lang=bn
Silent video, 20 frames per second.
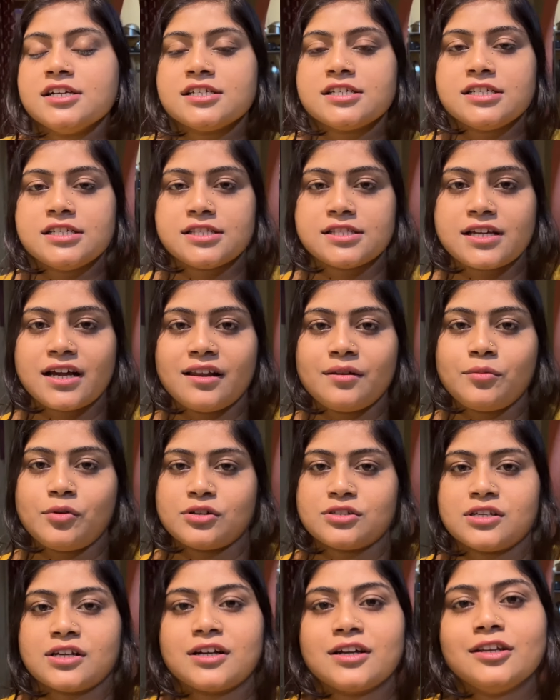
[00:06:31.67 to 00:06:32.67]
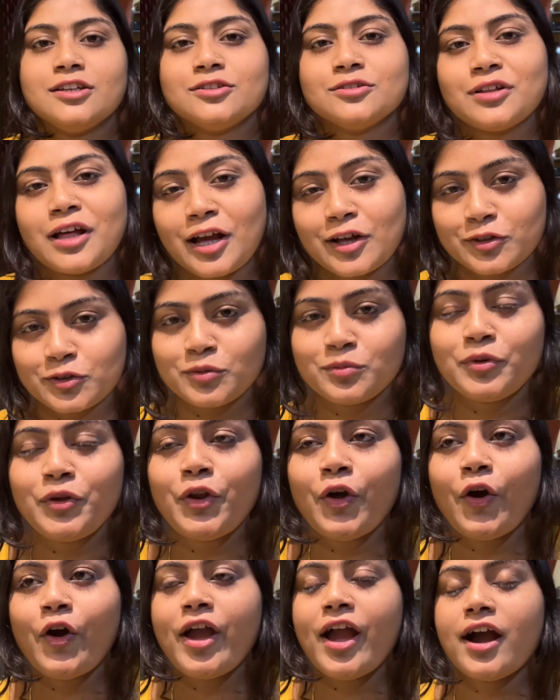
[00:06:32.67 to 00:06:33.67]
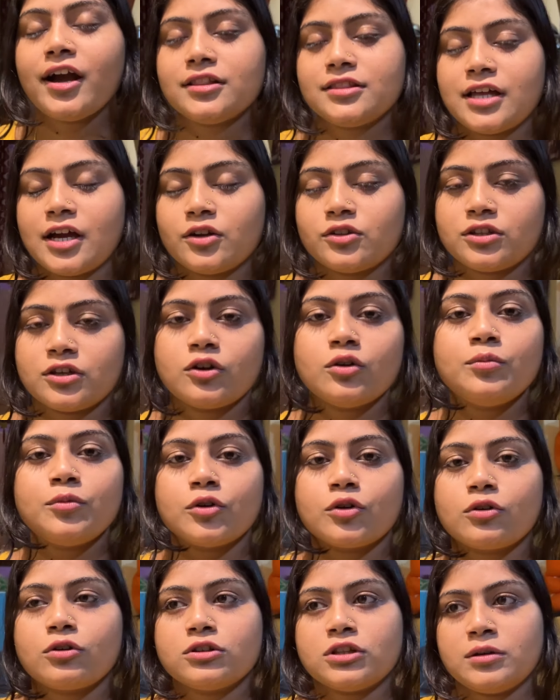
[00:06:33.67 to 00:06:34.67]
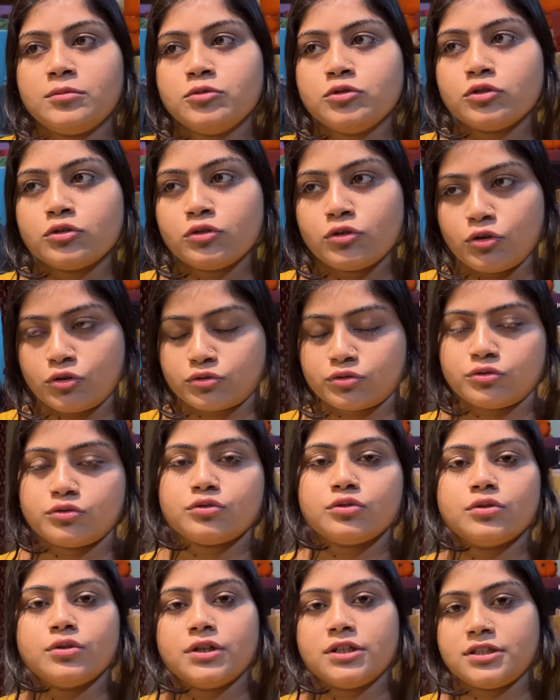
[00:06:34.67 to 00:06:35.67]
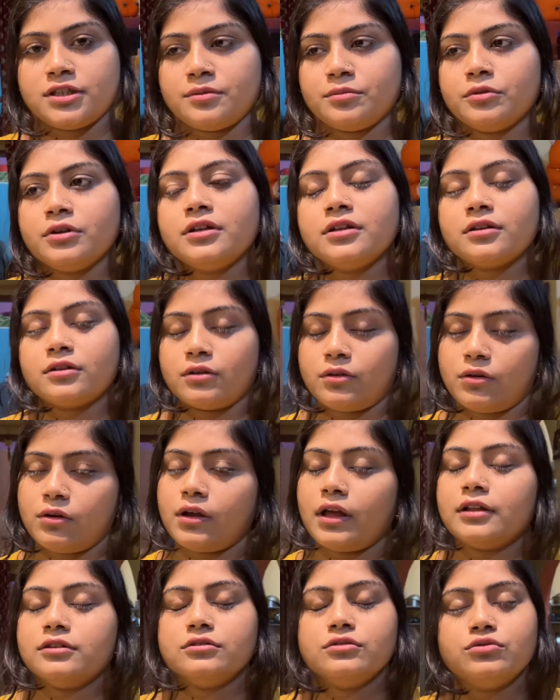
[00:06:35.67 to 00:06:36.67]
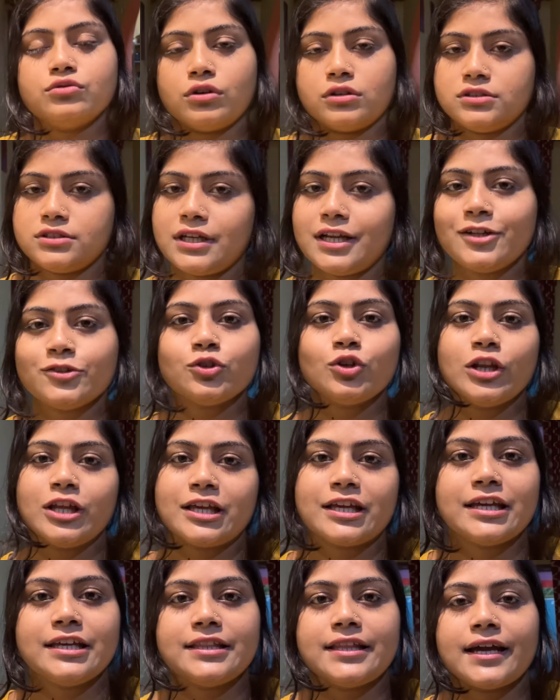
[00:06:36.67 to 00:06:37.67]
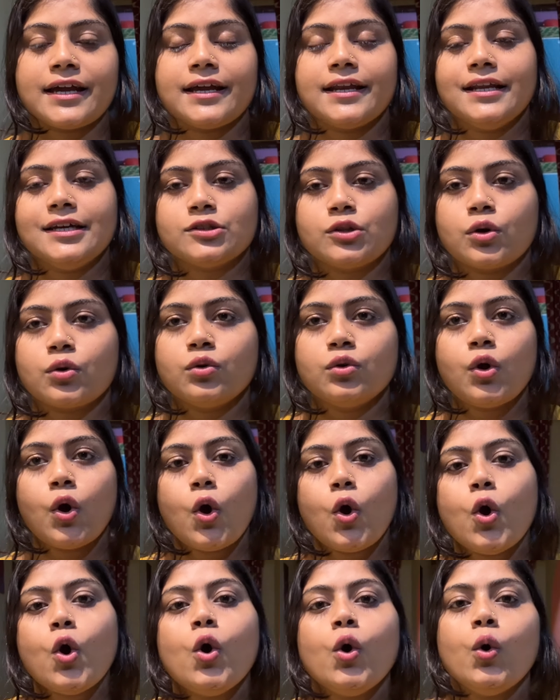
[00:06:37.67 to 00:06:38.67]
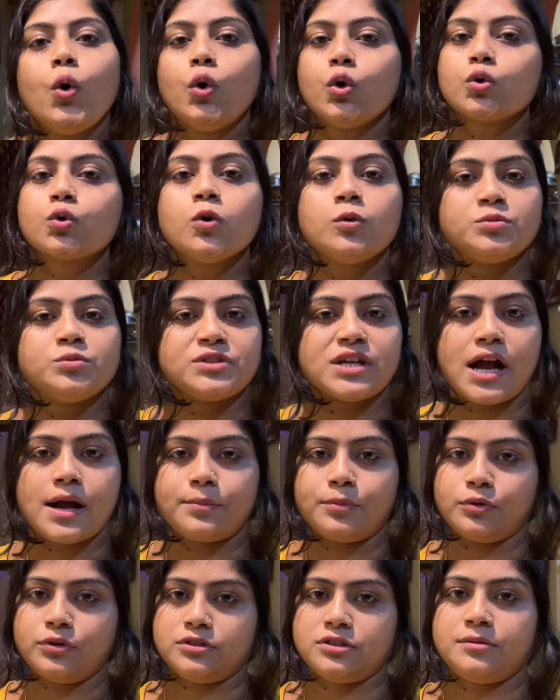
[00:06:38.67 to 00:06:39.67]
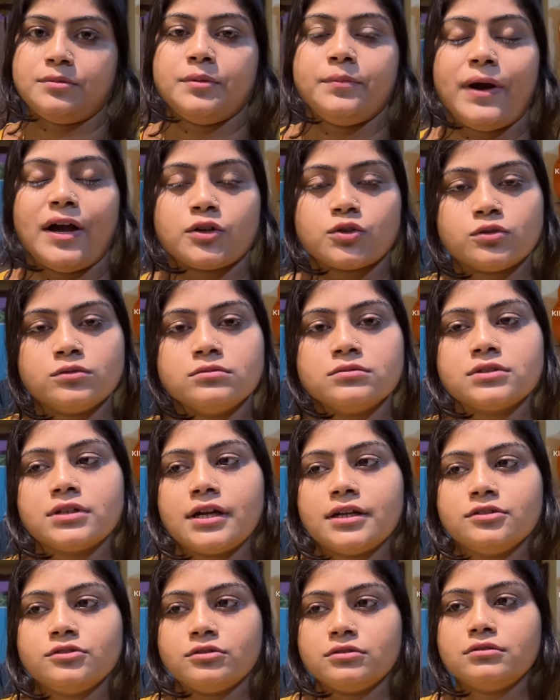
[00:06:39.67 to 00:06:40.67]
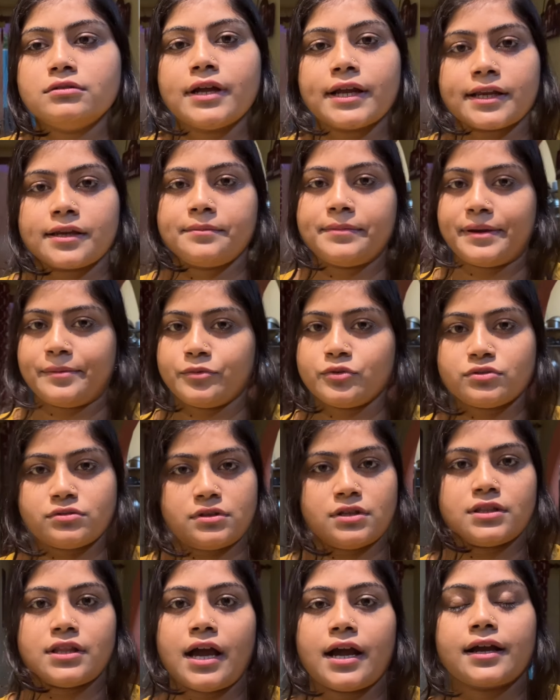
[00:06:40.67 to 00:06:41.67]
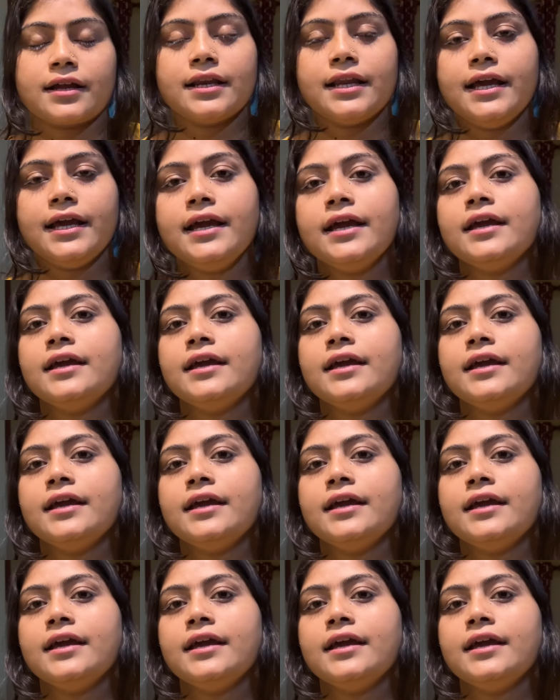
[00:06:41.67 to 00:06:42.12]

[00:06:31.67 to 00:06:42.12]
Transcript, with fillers: শীতকাল বর্ষাকালে তো একদমই নয় আর তার থেকেও বড় কথা আমি যখন অসুস্থ হয়ে যাবো এত দ্বারা তো লেগেই থাকে না তখন ওর খুব চাপ হয়ে যাবে বাসনটার জন্য একটা ব্যবস্থা থাকলে